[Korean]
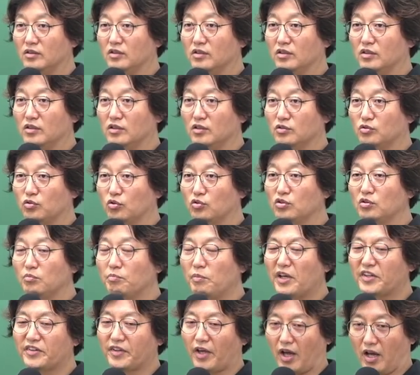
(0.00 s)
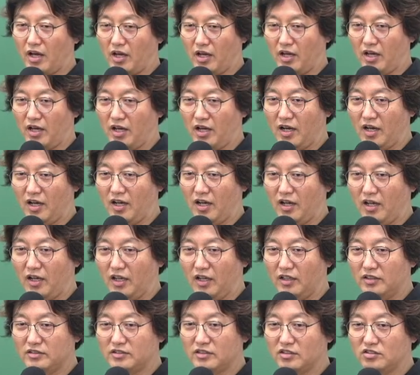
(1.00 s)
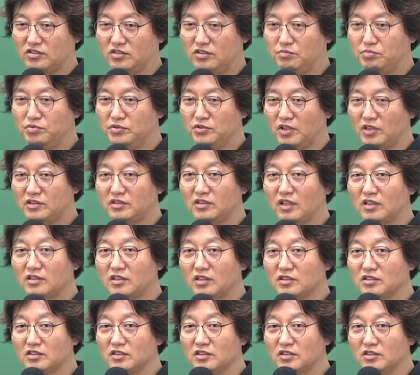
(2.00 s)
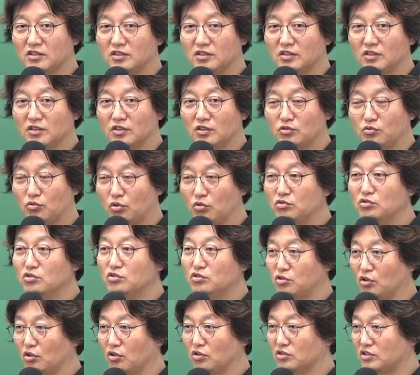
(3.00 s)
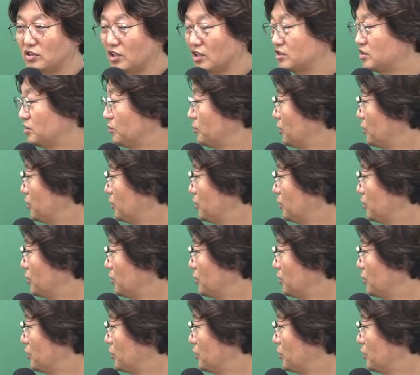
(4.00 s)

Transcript: 예, 돈을 빼사. 자, 슬픈 애들한테는 돈을 줘. 자,